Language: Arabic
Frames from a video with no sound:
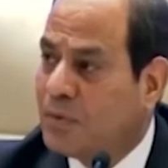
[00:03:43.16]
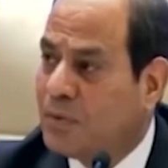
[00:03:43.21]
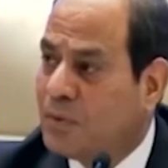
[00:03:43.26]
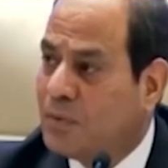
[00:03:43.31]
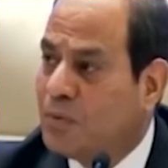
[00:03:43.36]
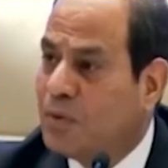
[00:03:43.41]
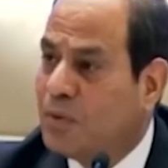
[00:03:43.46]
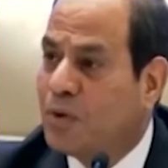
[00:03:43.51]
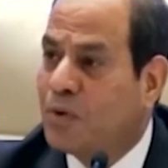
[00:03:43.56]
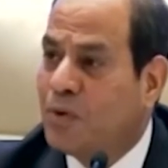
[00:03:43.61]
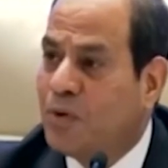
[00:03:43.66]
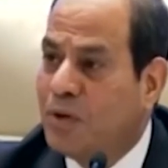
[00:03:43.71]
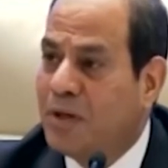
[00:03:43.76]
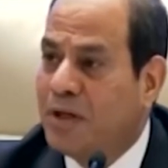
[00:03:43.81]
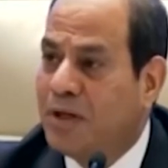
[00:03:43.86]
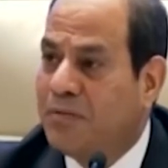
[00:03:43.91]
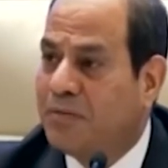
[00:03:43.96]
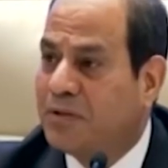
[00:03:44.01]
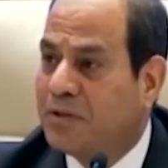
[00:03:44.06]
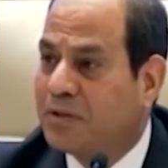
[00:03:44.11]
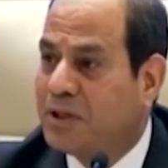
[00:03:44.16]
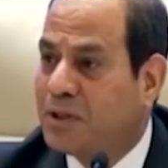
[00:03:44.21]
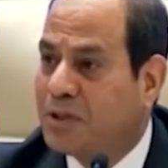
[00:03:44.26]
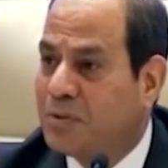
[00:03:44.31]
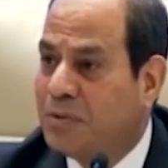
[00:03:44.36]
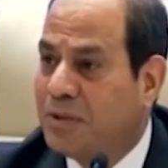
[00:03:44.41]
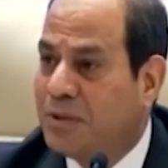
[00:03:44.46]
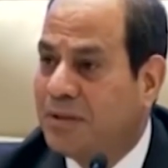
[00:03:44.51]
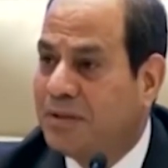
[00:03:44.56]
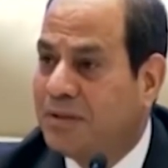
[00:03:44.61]
والكل في
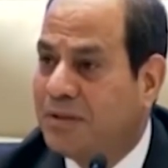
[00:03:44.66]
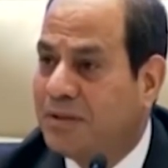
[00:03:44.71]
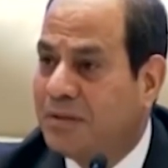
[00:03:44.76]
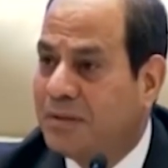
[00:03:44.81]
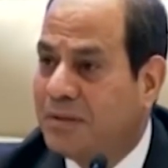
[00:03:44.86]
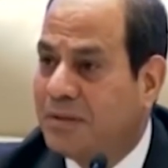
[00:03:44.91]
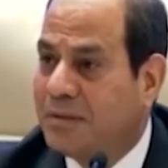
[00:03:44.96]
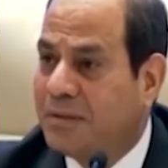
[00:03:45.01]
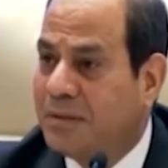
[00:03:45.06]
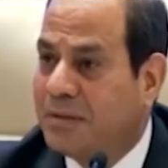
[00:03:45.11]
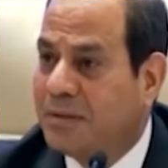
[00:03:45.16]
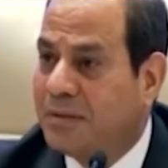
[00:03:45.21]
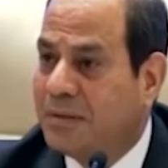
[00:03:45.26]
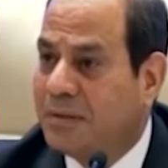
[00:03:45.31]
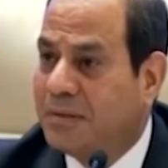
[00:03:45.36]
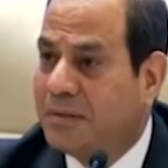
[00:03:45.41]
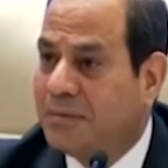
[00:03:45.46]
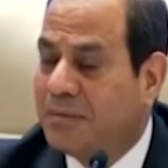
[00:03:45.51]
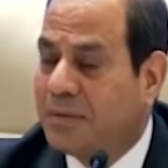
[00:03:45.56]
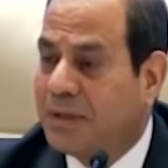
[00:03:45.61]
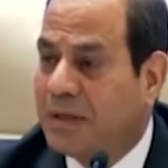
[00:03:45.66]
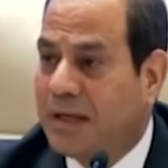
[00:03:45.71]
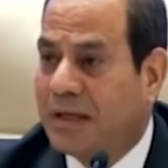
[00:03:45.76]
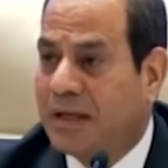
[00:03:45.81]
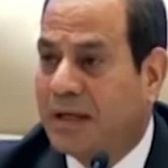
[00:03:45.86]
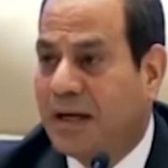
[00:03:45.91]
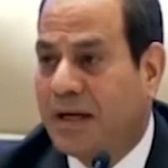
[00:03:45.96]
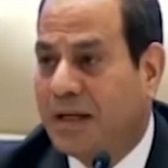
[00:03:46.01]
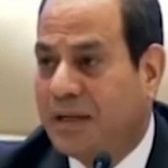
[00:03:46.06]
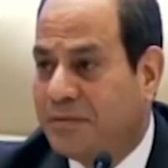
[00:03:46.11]
التصويت كان
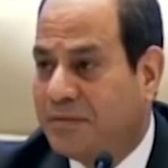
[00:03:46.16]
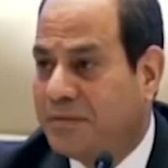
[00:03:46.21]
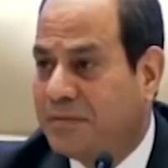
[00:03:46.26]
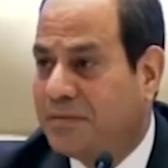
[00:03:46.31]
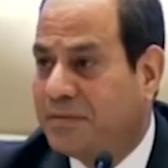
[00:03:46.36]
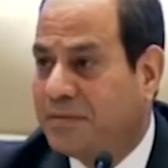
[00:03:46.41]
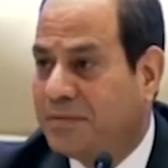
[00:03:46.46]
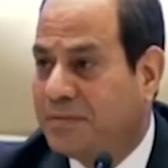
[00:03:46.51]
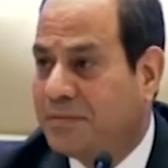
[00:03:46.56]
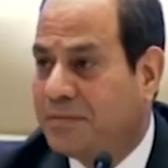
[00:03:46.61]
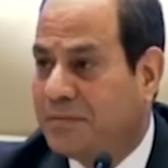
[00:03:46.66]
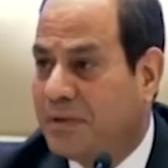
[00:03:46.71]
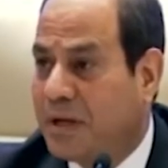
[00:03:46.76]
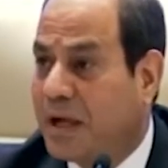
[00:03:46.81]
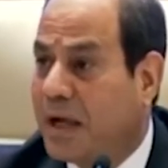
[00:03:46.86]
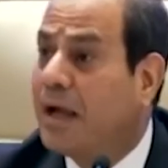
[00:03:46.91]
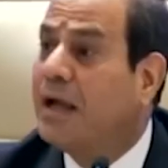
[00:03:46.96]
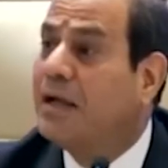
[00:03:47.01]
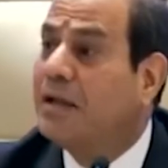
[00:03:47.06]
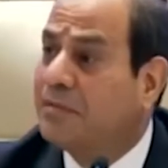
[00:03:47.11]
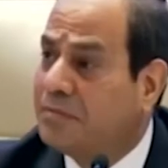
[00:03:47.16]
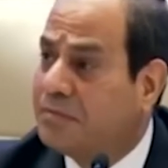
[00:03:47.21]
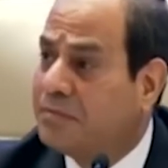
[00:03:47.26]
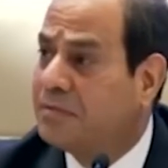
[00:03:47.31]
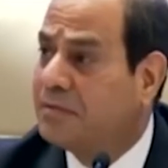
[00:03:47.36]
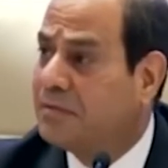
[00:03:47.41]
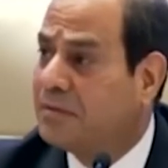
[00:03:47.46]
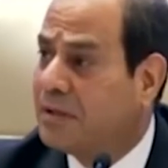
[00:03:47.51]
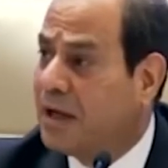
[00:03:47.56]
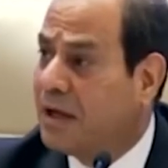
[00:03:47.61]
خايف خايف
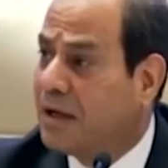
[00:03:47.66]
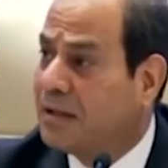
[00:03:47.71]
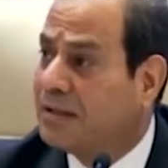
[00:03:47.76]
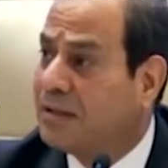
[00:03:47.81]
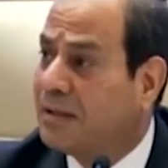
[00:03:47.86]
انت